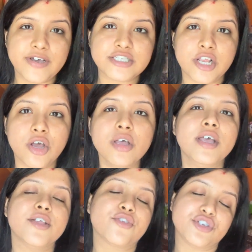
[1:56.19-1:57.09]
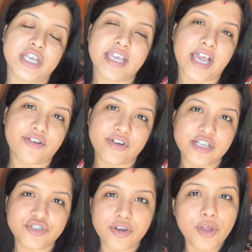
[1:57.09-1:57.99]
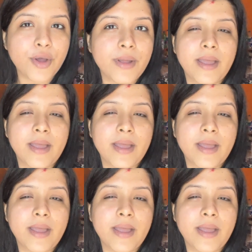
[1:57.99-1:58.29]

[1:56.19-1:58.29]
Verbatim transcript: হয়েছিল তো সেই কারণের জন্য